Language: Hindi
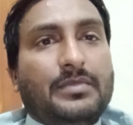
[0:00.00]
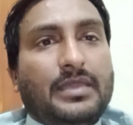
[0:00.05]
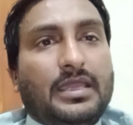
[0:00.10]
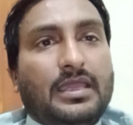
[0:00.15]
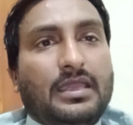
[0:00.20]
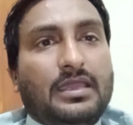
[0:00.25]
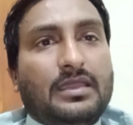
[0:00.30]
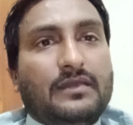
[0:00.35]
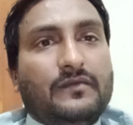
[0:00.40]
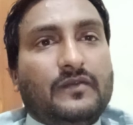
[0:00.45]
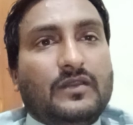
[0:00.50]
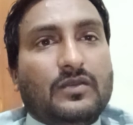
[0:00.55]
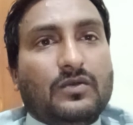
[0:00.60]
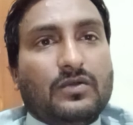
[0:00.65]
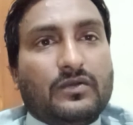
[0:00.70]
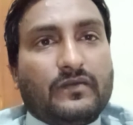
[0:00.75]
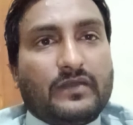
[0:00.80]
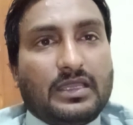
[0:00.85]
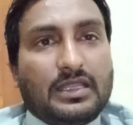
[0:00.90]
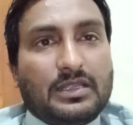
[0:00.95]
मैं
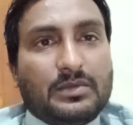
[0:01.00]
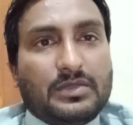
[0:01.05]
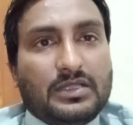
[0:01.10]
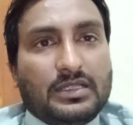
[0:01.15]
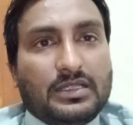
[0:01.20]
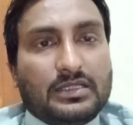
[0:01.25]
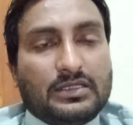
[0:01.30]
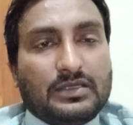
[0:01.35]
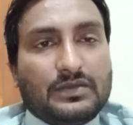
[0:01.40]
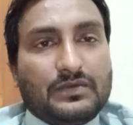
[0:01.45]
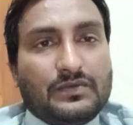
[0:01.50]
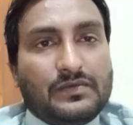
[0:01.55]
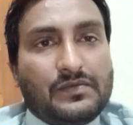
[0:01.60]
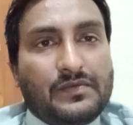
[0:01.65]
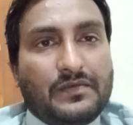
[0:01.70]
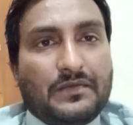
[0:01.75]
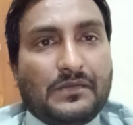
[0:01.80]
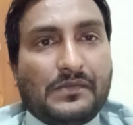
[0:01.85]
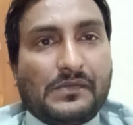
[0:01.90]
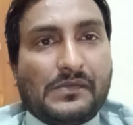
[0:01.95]
व्लॉग वगैरह बनाता हूँ
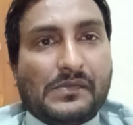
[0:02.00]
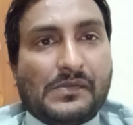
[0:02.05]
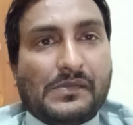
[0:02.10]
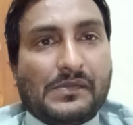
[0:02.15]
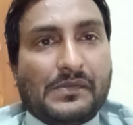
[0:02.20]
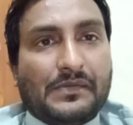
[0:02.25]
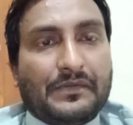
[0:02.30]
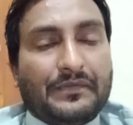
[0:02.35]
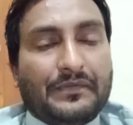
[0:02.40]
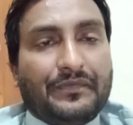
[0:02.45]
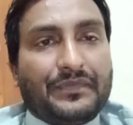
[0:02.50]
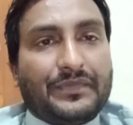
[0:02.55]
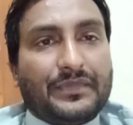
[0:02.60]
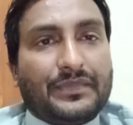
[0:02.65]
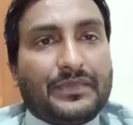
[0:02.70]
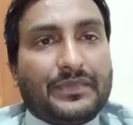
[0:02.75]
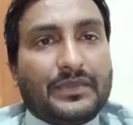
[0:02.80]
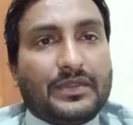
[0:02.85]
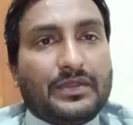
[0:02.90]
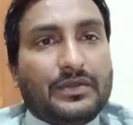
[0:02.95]

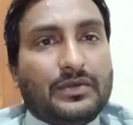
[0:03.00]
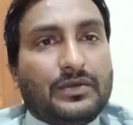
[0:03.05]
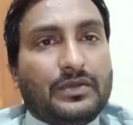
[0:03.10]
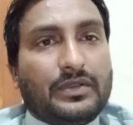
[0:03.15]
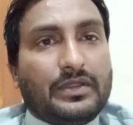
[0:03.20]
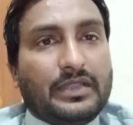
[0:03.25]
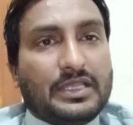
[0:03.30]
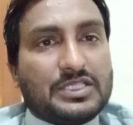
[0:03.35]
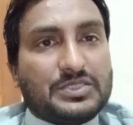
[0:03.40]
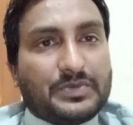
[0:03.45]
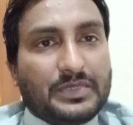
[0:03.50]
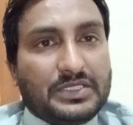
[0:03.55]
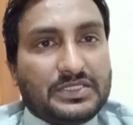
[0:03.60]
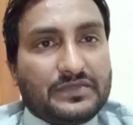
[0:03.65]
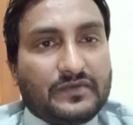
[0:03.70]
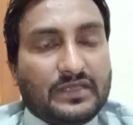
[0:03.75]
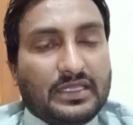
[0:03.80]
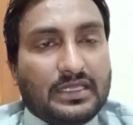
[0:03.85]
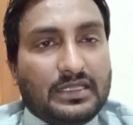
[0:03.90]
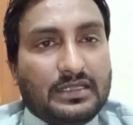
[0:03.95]
और रेसिपीज़
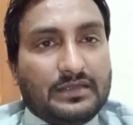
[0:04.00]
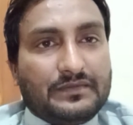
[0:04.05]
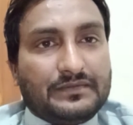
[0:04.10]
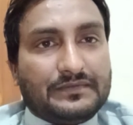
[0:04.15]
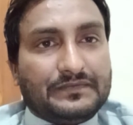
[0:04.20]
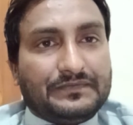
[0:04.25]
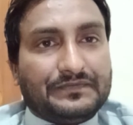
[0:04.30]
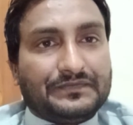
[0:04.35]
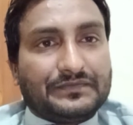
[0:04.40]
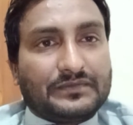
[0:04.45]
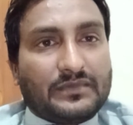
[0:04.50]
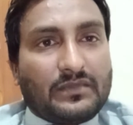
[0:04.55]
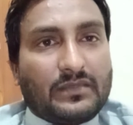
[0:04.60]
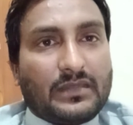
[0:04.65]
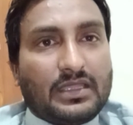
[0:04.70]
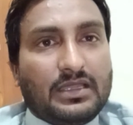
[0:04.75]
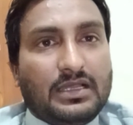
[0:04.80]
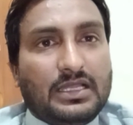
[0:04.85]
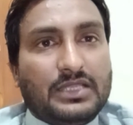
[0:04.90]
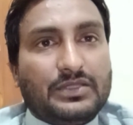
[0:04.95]

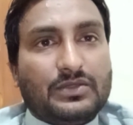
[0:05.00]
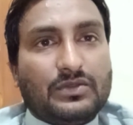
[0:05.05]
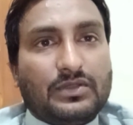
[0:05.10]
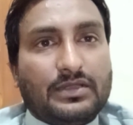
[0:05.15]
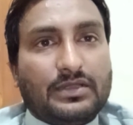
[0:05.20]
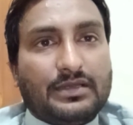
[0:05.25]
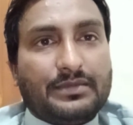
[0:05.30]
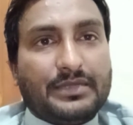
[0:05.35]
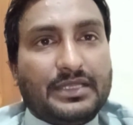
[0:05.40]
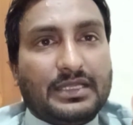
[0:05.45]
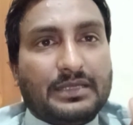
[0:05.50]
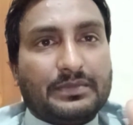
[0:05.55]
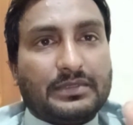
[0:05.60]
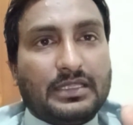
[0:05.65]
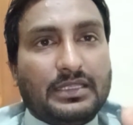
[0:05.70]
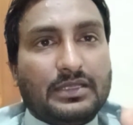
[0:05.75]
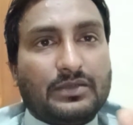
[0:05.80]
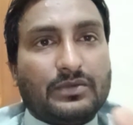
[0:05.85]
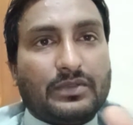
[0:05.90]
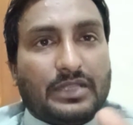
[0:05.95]
वगैरह आज तो ना मैं आपके
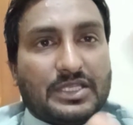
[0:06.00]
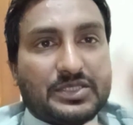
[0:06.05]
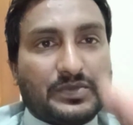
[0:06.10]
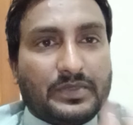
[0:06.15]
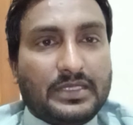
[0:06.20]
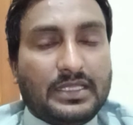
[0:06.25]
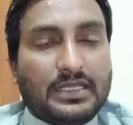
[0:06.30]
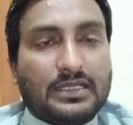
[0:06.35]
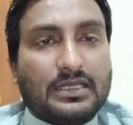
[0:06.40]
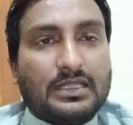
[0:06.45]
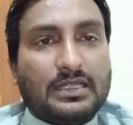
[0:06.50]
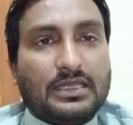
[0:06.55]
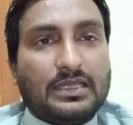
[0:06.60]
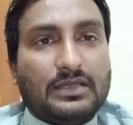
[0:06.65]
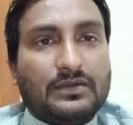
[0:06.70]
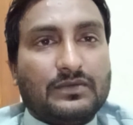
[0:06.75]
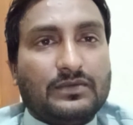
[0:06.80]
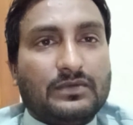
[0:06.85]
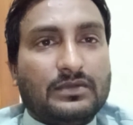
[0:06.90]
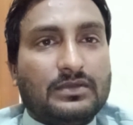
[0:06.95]
लिए कोई रेसिपी लेकर आया
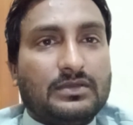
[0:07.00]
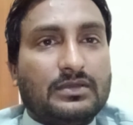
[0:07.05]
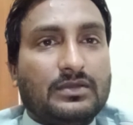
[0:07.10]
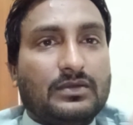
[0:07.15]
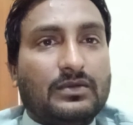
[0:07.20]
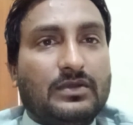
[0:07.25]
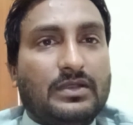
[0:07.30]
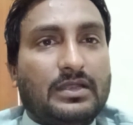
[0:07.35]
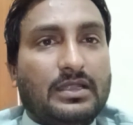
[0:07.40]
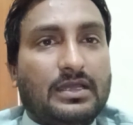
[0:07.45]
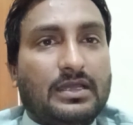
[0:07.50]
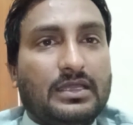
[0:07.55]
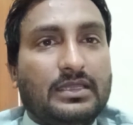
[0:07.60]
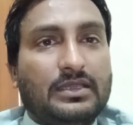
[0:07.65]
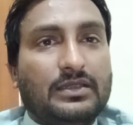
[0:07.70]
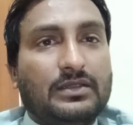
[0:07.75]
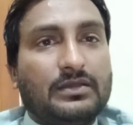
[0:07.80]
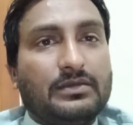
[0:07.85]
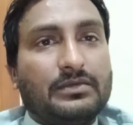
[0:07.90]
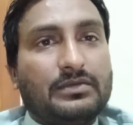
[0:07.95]
हूँ और ना
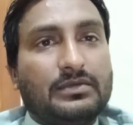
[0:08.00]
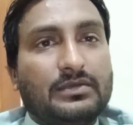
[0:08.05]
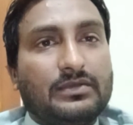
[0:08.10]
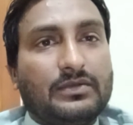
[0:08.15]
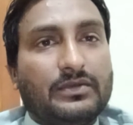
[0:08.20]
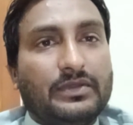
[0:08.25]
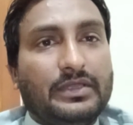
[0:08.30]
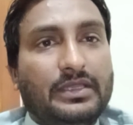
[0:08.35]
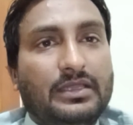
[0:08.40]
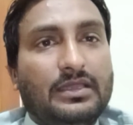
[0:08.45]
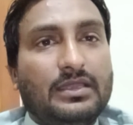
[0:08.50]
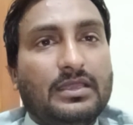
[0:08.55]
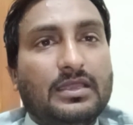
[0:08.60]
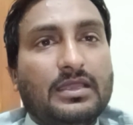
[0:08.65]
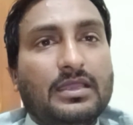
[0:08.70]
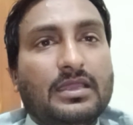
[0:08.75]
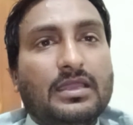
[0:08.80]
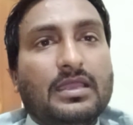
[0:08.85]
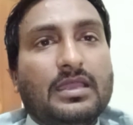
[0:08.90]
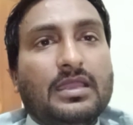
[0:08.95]
ही कोई
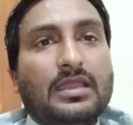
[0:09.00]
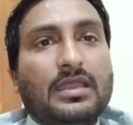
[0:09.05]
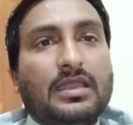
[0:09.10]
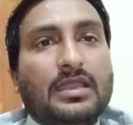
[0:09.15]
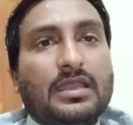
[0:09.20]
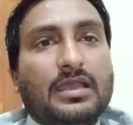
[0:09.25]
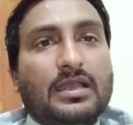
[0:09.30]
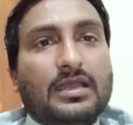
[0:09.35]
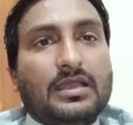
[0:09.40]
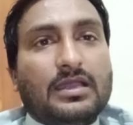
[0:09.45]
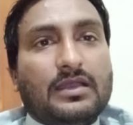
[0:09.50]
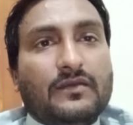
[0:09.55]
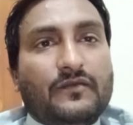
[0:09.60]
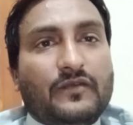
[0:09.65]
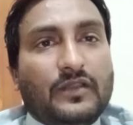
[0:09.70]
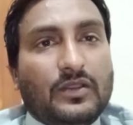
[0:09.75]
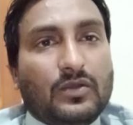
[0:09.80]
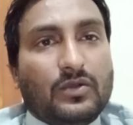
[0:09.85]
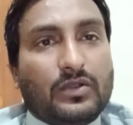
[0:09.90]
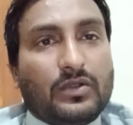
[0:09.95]

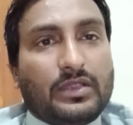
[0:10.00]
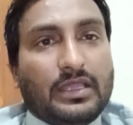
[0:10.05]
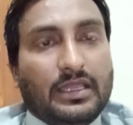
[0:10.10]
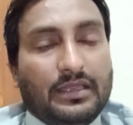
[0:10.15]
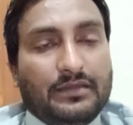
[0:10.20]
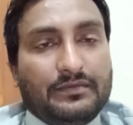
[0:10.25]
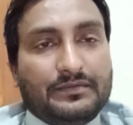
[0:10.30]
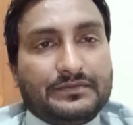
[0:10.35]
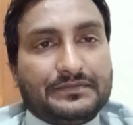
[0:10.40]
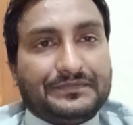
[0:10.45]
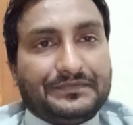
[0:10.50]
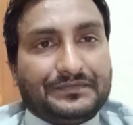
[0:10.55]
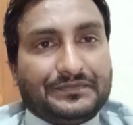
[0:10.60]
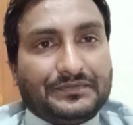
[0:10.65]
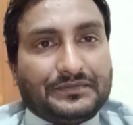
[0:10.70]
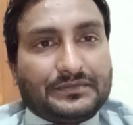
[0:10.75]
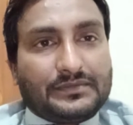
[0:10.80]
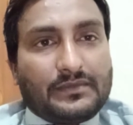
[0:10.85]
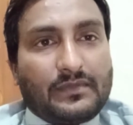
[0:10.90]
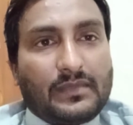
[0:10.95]
विलोग है
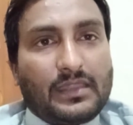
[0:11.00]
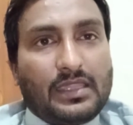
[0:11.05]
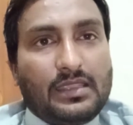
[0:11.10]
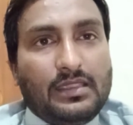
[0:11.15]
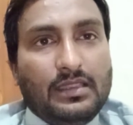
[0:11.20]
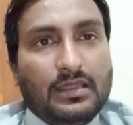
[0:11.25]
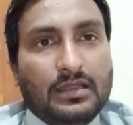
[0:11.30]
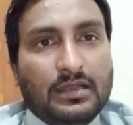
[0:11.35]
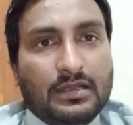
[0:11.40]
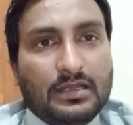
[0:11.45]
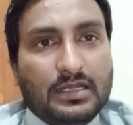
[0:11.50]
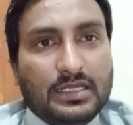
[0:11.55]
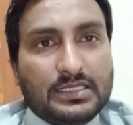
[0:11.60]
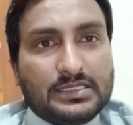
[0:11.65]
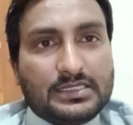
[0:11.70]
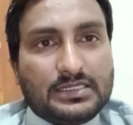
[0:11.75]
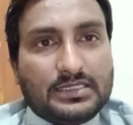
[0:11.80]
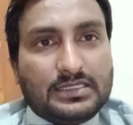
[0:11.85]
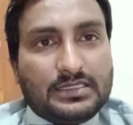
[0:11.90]
आज